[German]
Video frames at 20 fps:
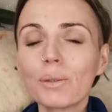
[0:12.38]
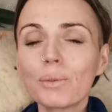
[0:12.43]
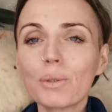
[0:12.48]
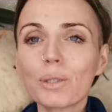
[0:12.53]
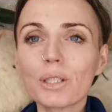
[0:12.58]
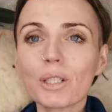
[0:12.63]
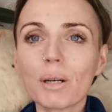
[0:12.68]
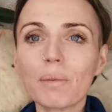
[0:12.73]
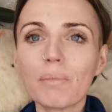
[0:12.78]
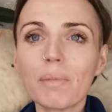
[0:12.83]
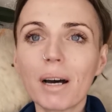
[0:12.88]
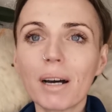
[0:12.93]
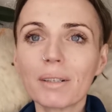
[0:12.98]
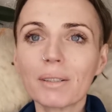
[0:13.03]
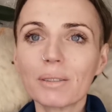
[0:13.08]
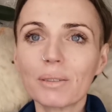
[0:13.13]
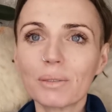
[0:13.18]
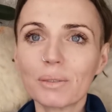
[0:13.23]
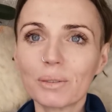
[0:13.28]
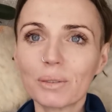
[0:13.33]

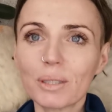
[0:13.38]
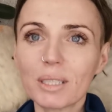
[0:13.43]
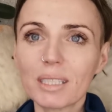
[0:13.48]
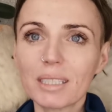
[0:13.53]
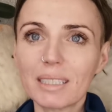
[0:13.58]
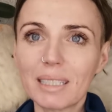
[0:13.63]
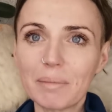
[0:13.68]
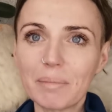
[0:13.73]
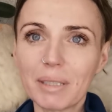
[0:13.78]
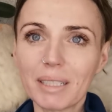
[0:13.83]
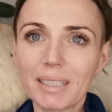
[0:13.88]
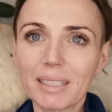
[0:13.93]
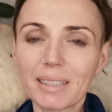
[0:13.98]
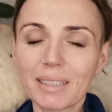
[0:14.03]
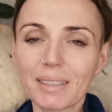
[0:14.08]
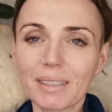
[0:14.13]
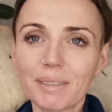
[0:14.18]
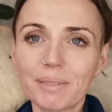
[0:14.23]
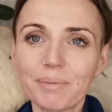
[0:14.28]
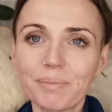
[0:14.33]
Urschamanin und
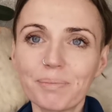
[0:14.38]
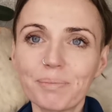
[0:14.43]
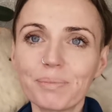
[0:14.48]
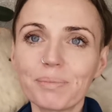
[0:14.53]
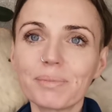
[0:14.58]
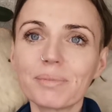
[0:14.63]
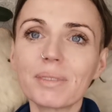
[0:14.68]
Systemikerin.